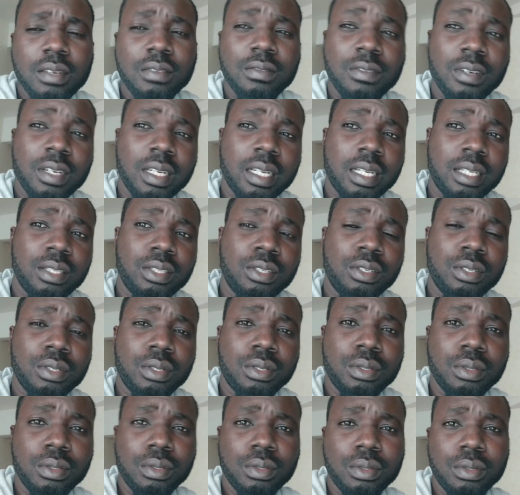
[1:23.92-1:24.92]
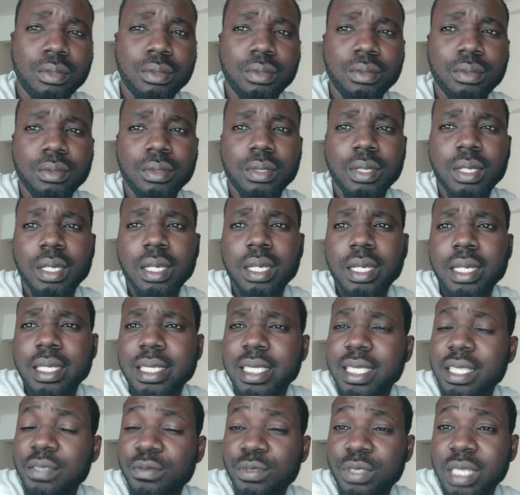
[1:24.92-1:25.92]
Voilà, donc euh,
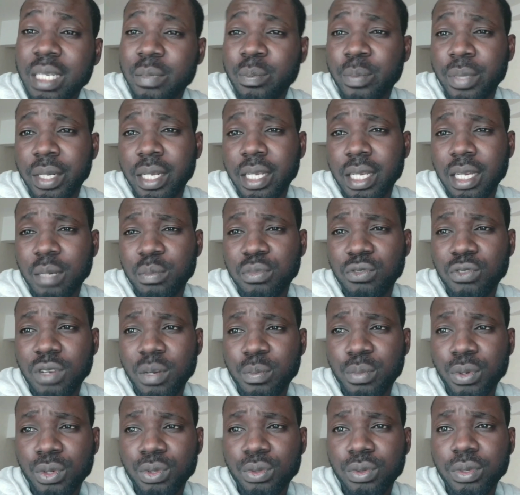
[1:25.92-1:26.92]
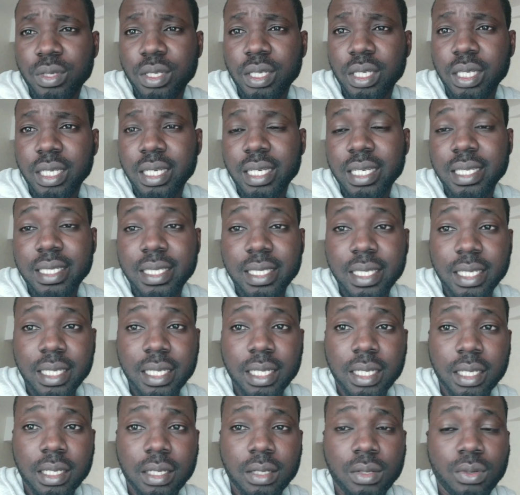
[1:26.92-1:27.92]
si vous êtes prêt à pouvoir postuler,
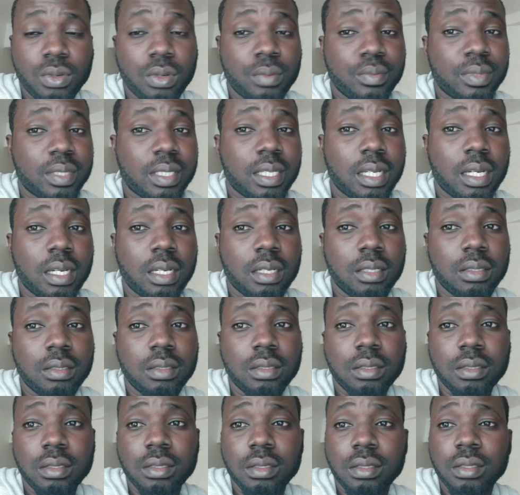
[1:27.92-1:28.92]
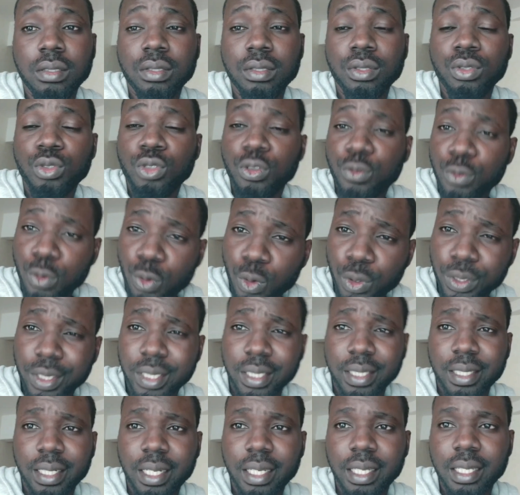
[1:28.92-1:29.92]
essayez comme ça euh, de vous
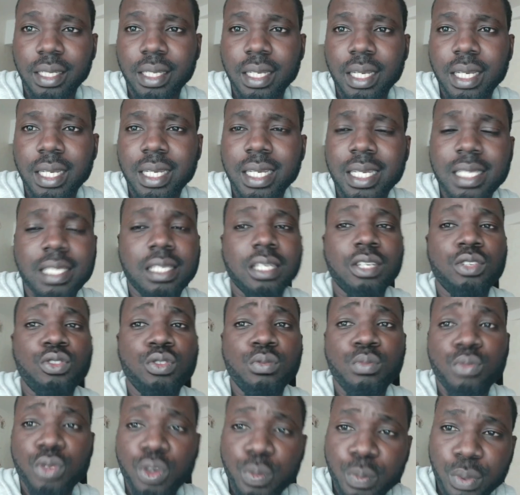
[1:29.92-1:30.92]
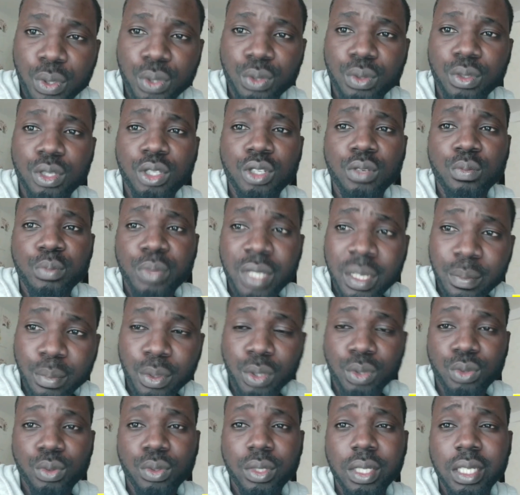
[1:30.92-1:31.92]
concentrer, essayez de mieux postuler, de bien
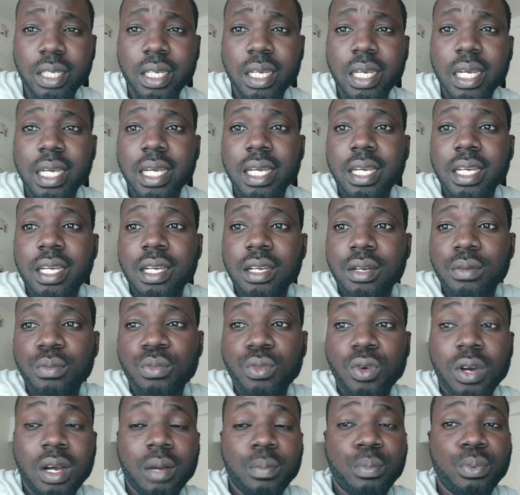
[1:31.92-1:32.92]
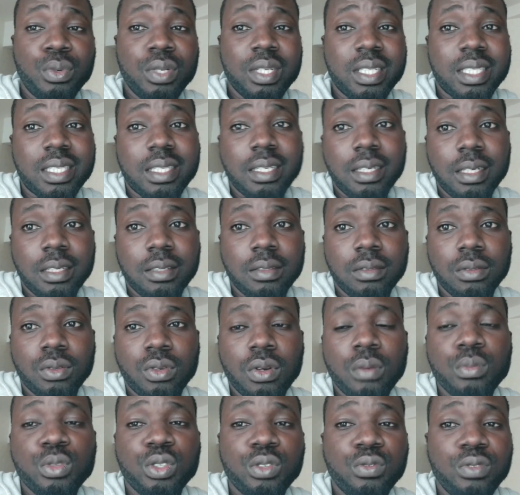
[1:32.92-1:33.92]
postuler. Moi, pour l'instant,
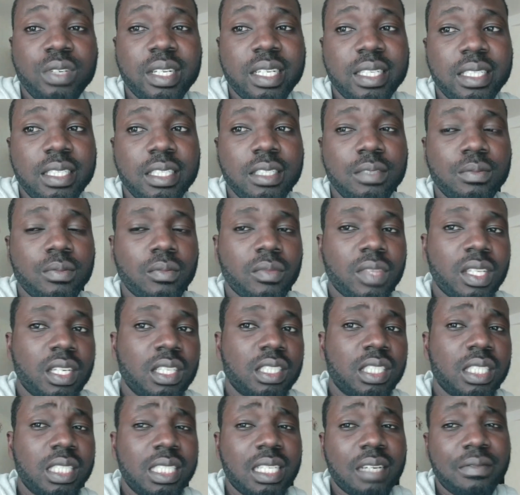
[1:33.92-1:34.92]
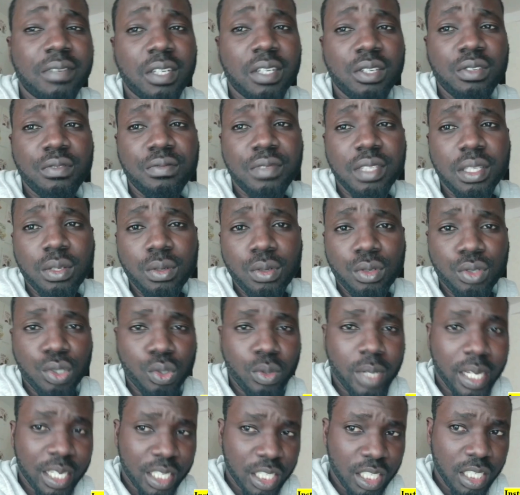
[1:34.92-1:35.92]
comme je vous l'ai dit, j'ai déjà fait une vidéo
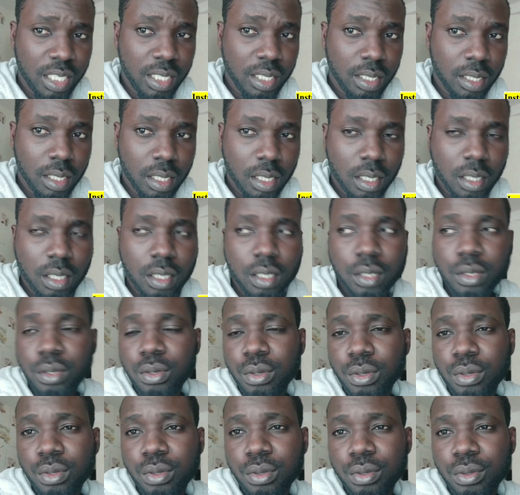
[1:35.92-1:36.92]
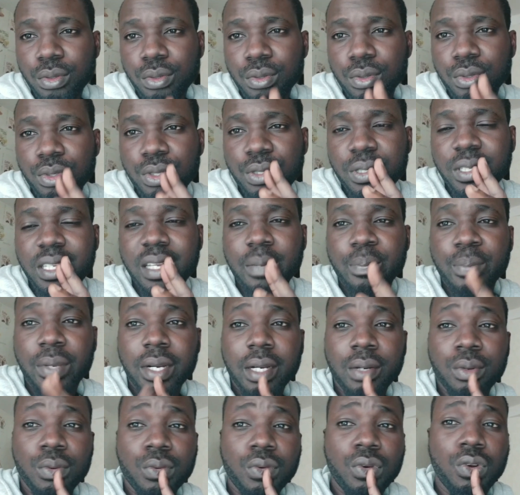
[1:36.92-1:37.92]
sur la Chine que je n'ai
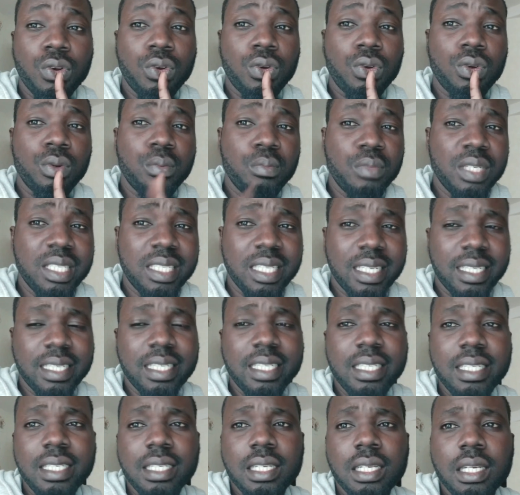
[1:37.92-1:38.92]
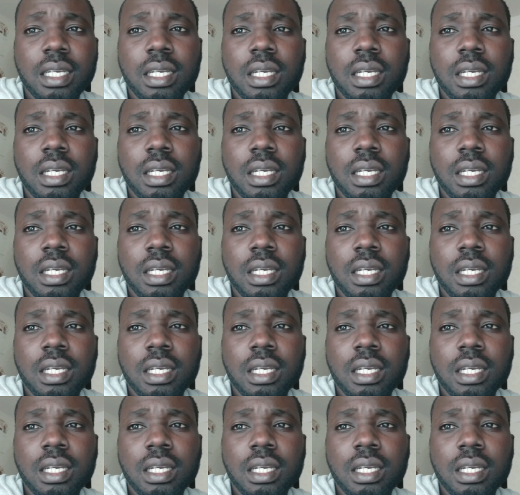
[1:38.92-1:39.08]
pas encore mise en ligne.